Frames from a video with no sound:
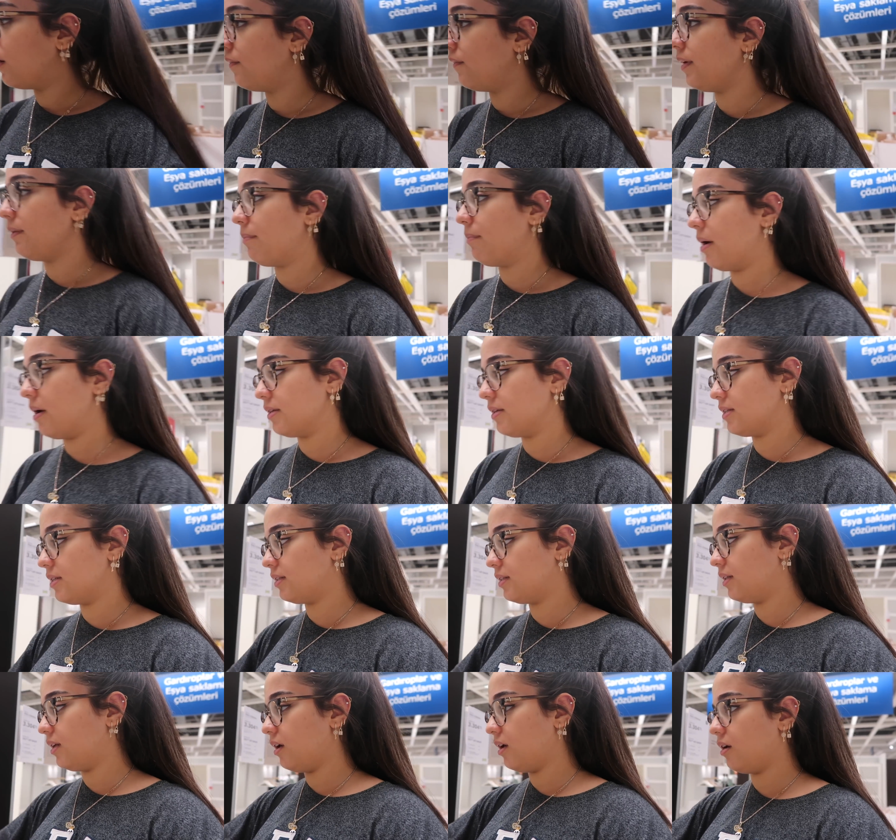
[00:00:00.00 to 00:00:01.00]
Ve
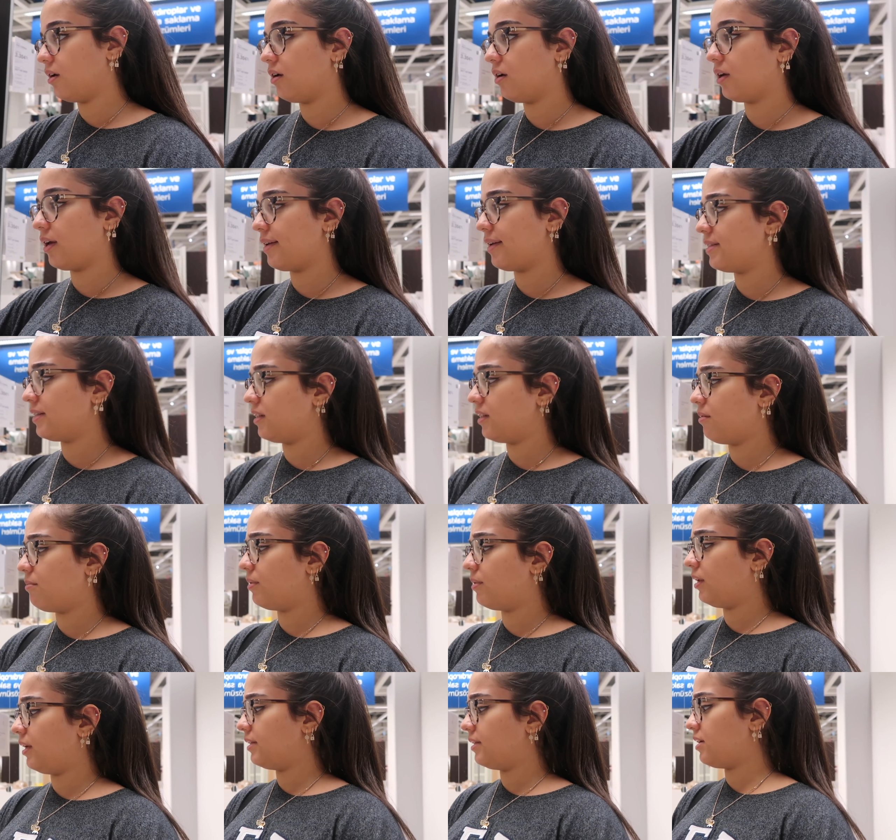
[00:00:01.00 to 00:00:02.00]
bazıları da gerçekten
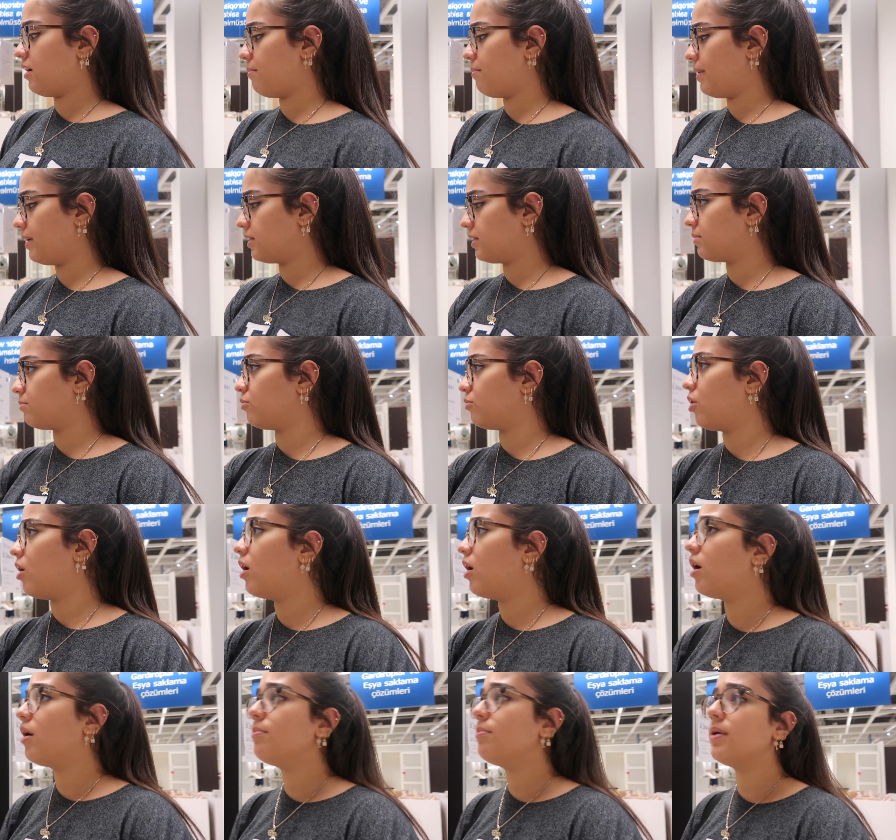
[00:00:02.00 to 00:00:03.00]
bana hitap etmiyor.
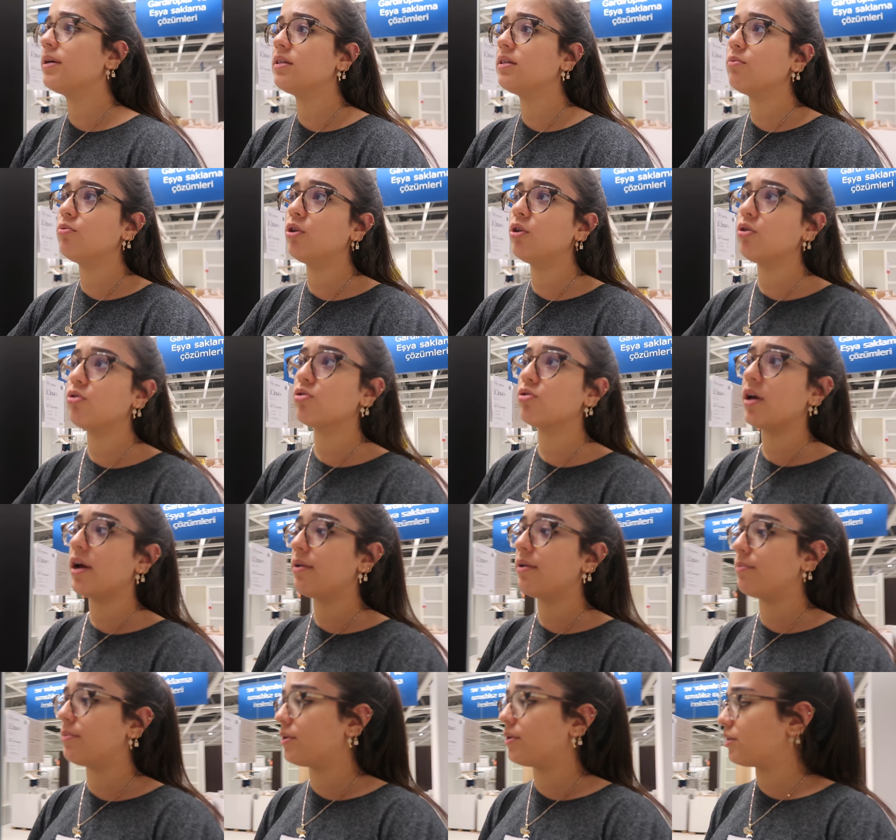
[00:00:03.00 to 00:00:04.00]
Aa abi aslında bu da
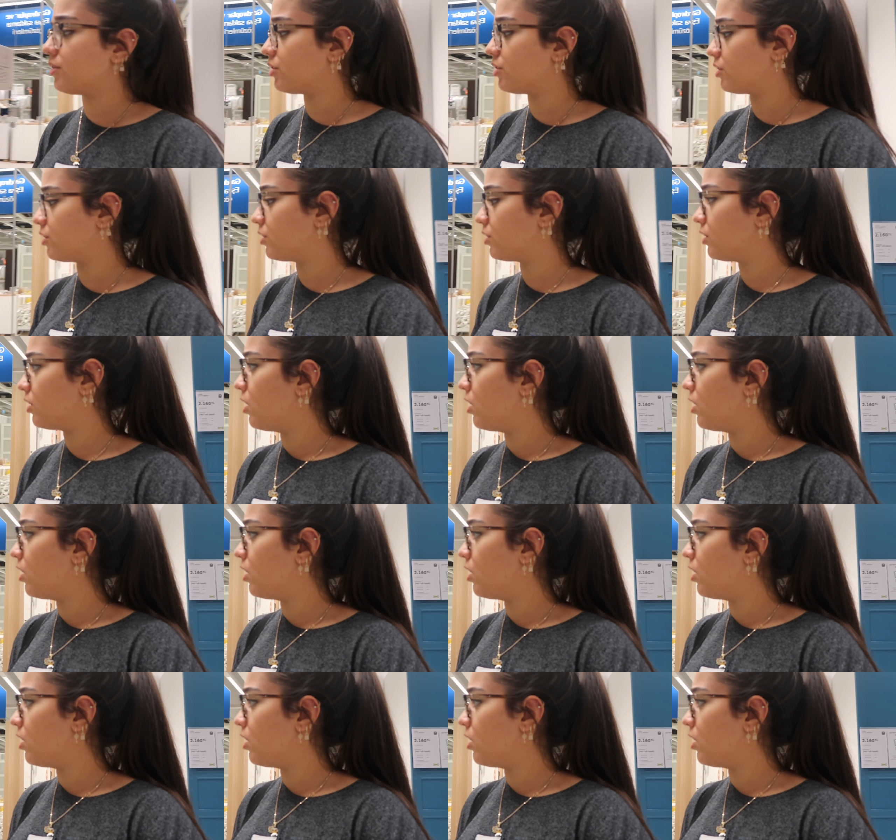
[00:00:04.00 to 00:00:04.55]
güzelmiş.